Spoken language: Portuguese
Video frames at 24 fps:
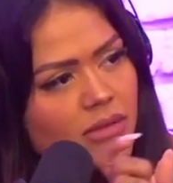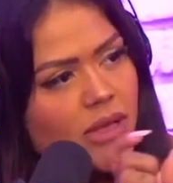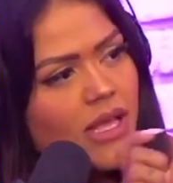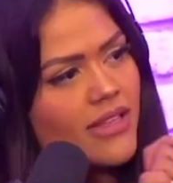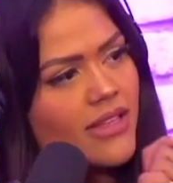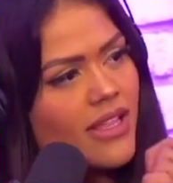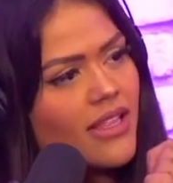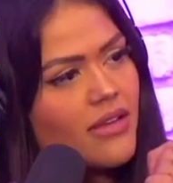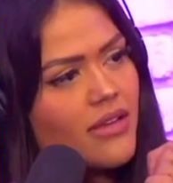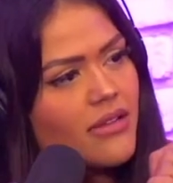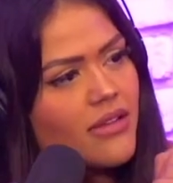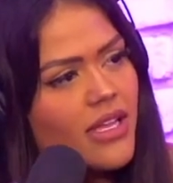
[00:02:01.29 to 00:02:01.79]

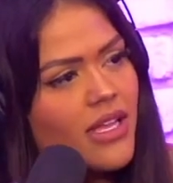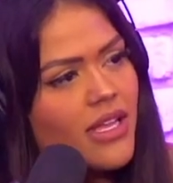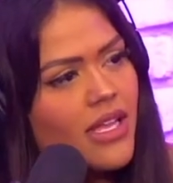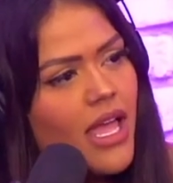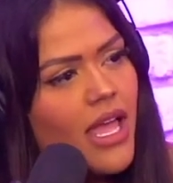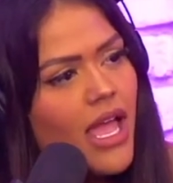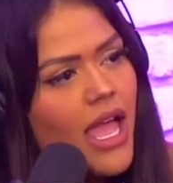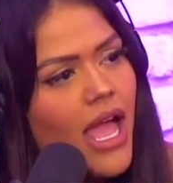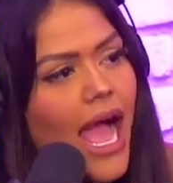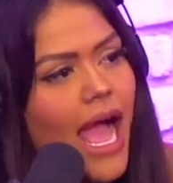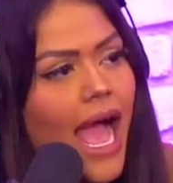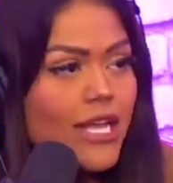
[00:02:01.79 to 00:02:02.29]
entendeu?
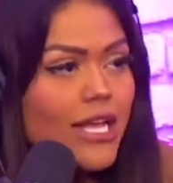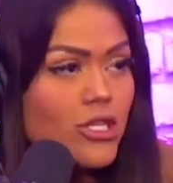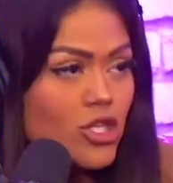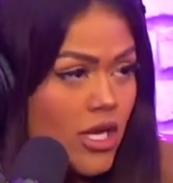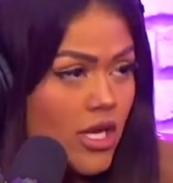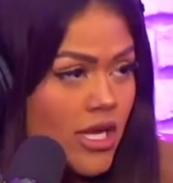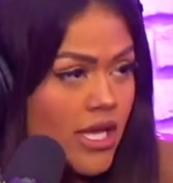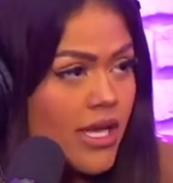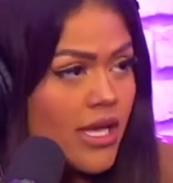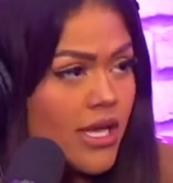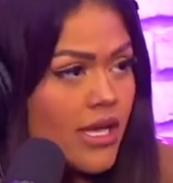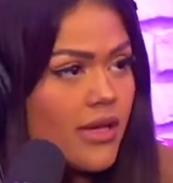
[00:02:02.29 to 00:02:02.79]
Ah, Sim, que...
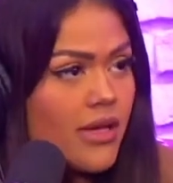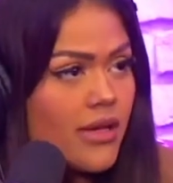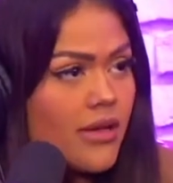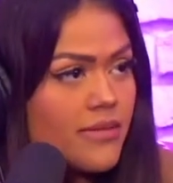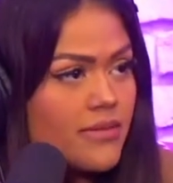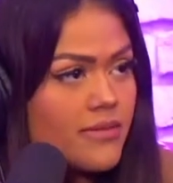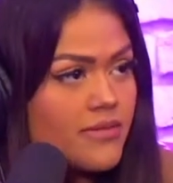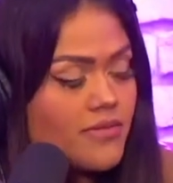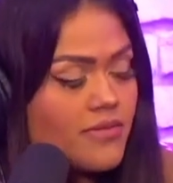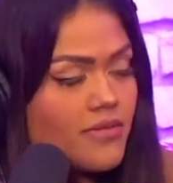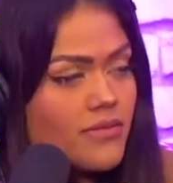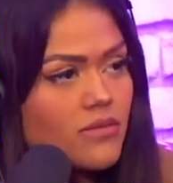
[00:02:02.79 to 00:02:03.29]
mas eu acho que não
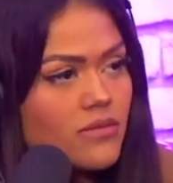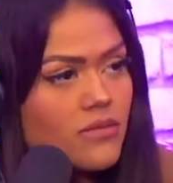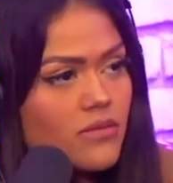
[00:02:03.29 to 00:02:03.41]
tem como